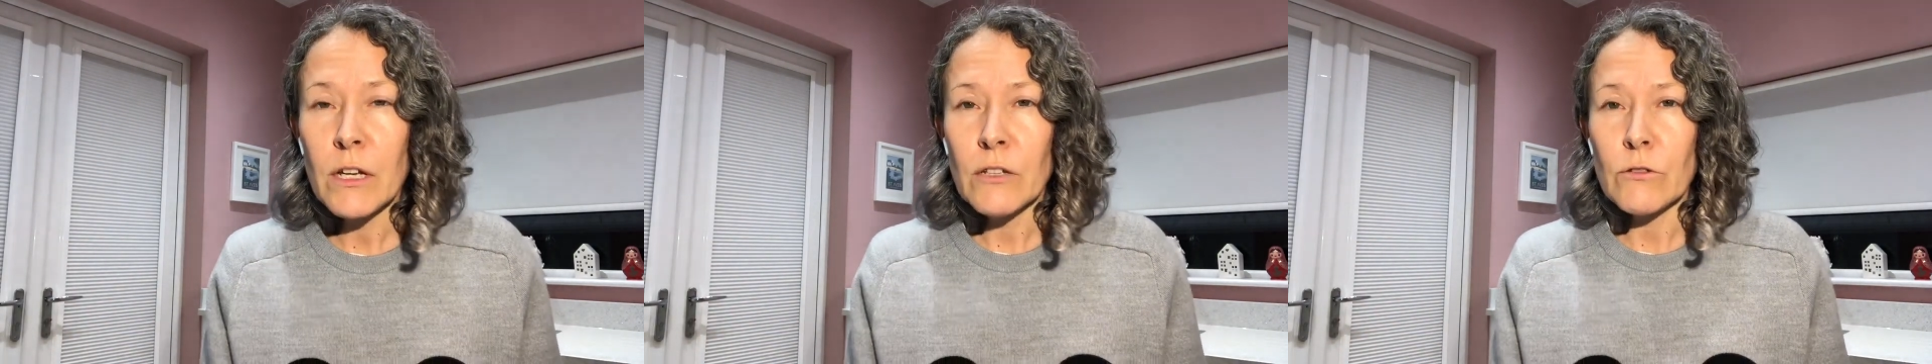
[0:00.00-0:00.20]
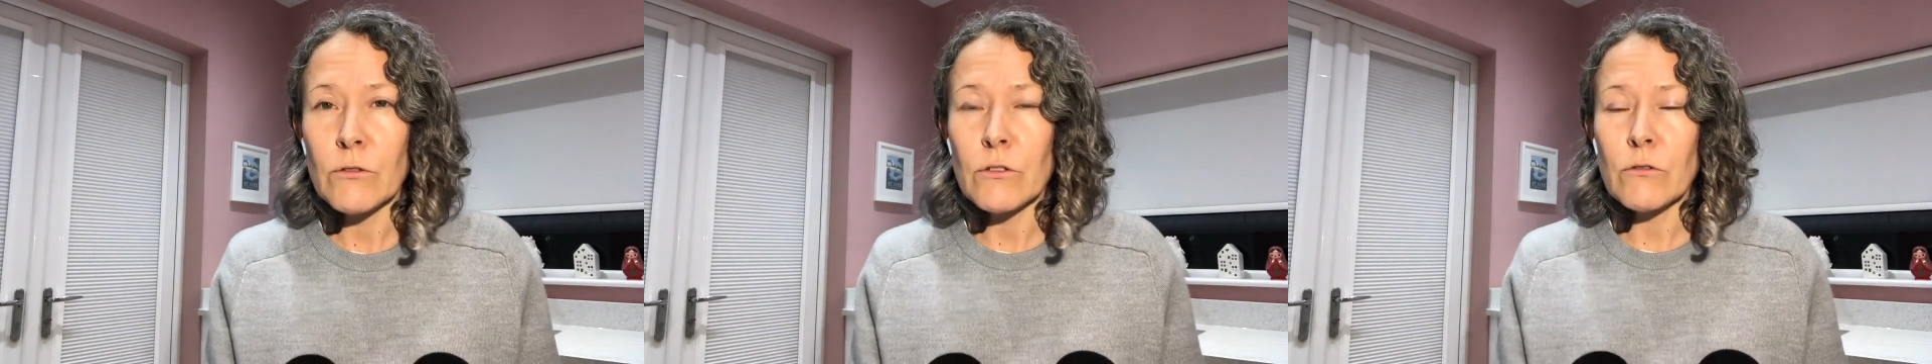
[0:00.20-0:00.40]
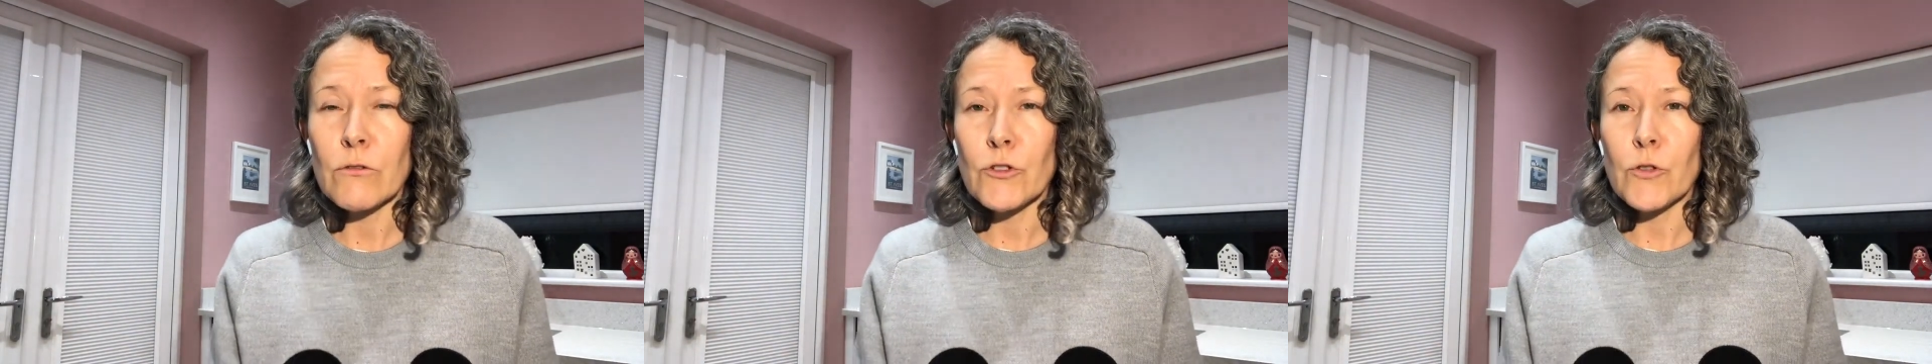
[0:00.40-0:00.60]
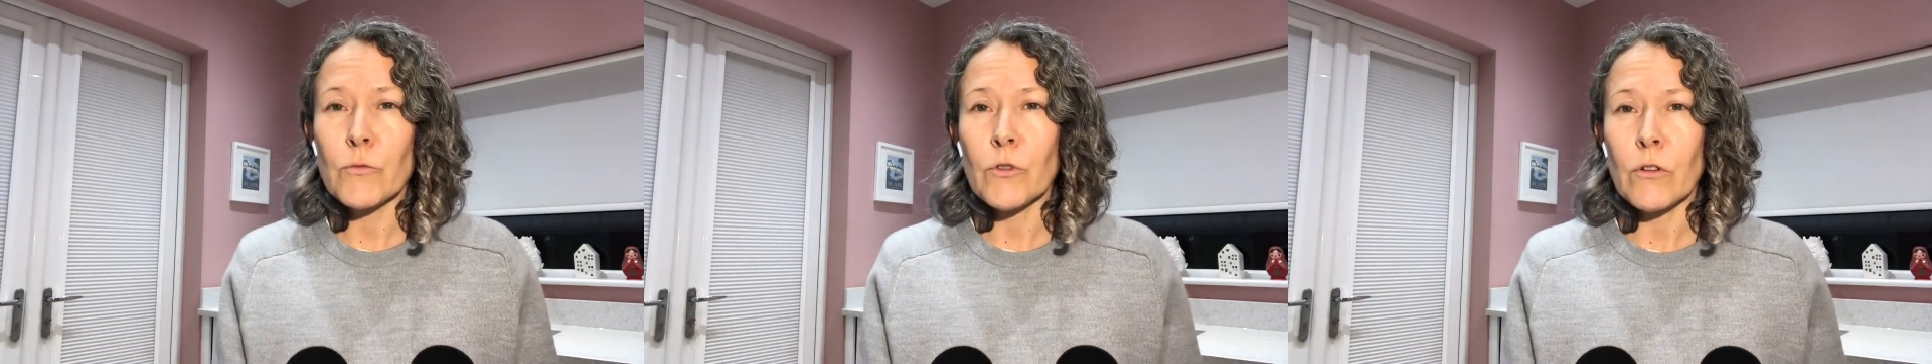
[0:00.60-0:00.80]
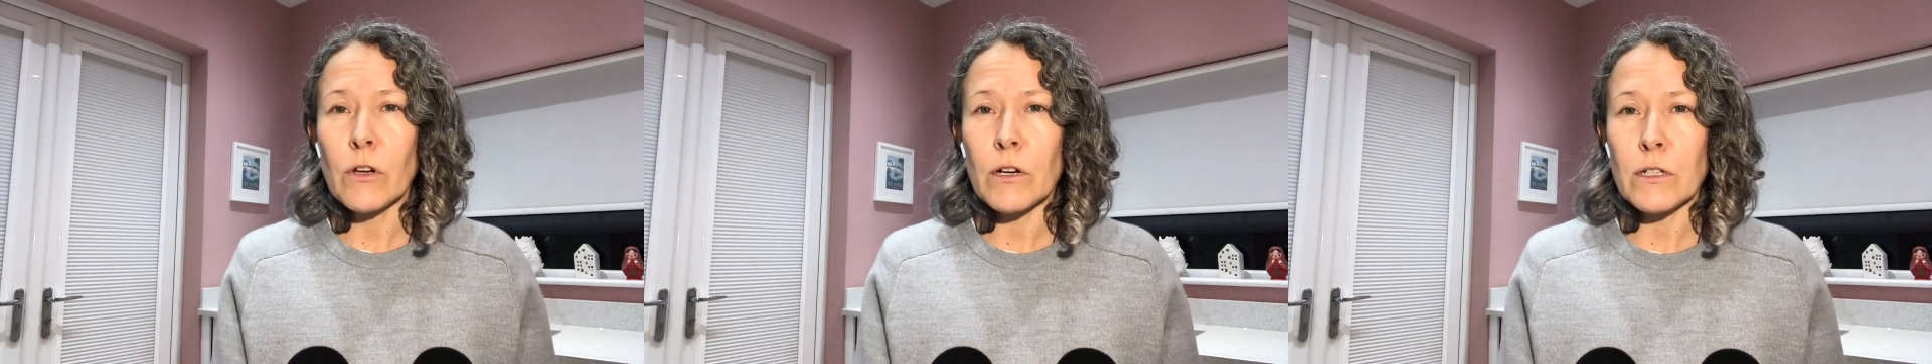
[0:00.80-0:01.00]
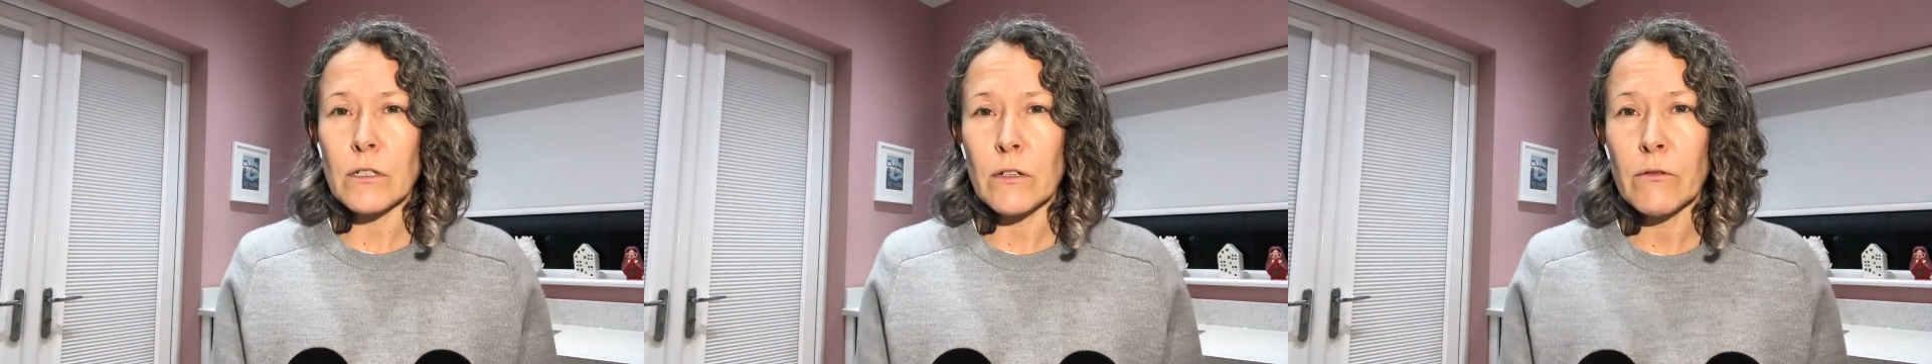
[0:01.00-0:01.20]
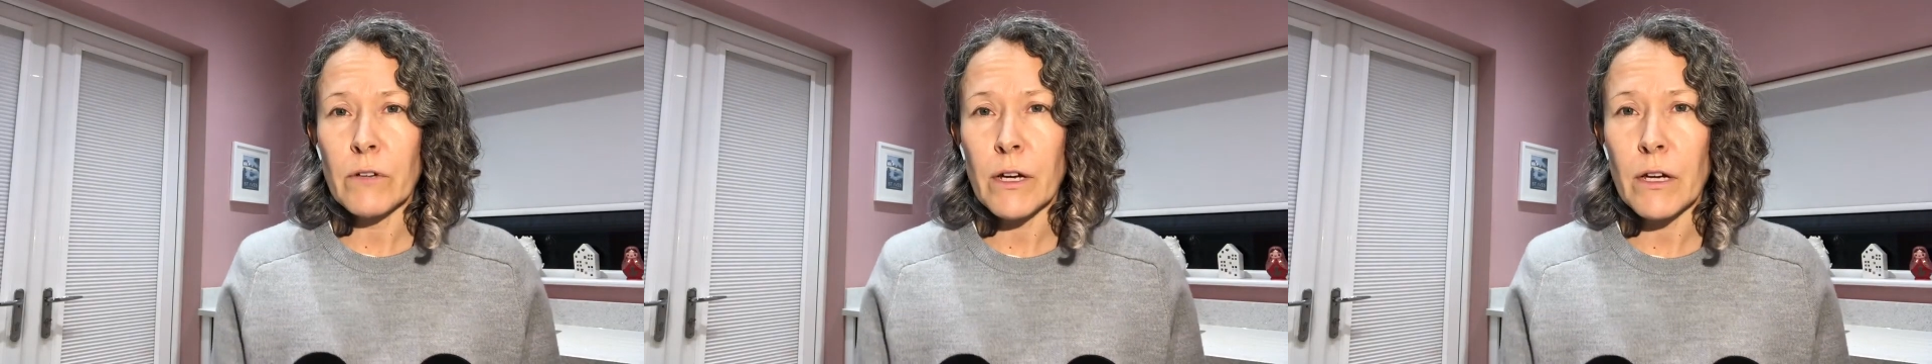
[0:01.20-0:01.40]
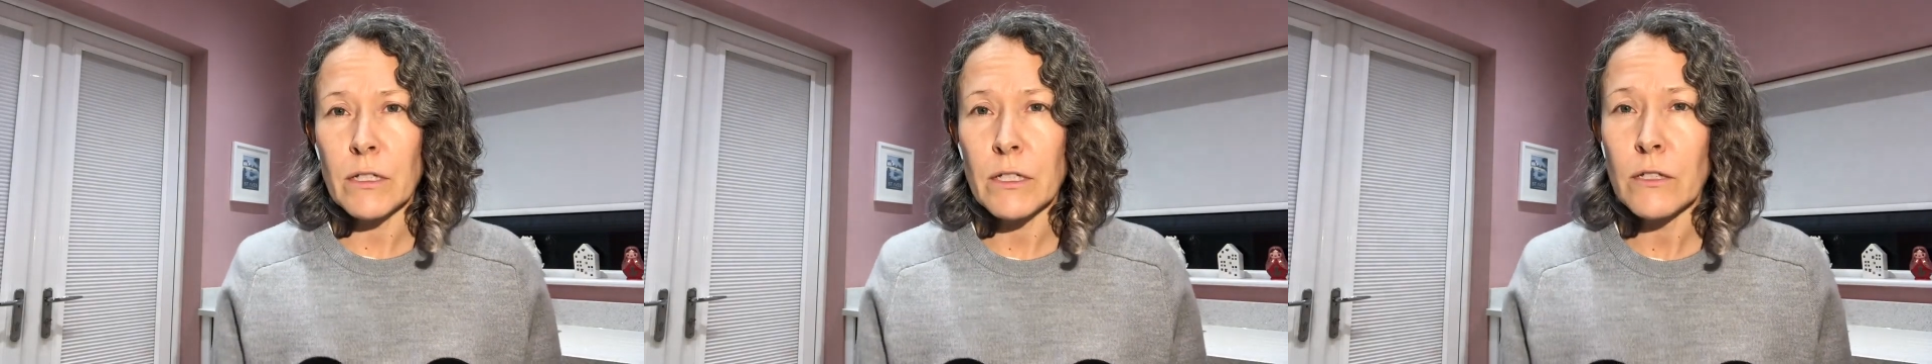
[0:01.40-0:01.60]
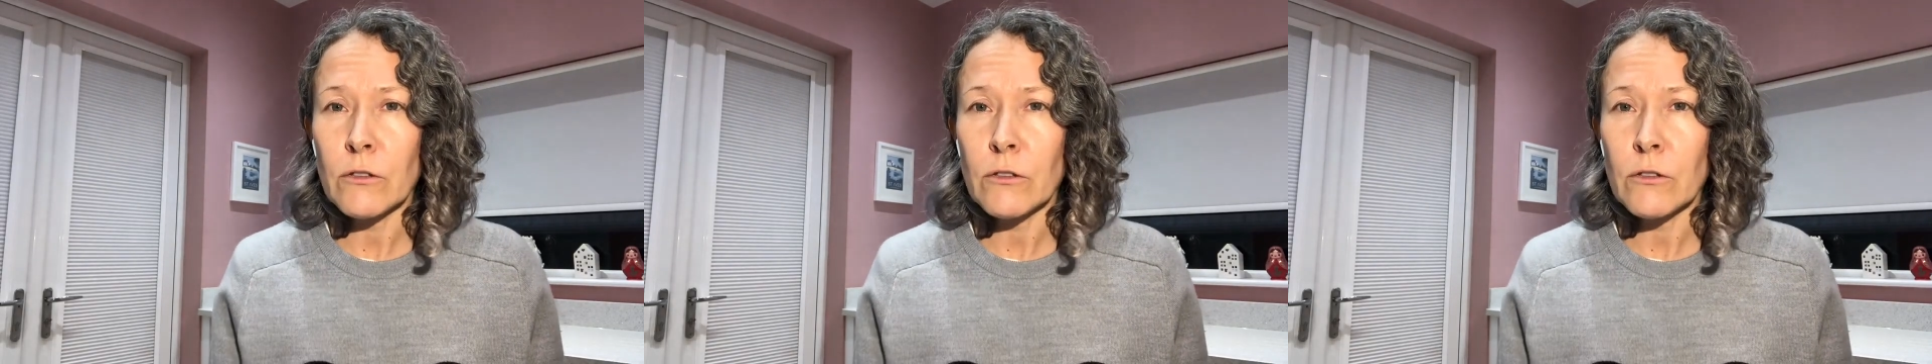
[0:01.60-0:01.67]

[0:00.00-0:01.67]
то есть очень много разных вариаций,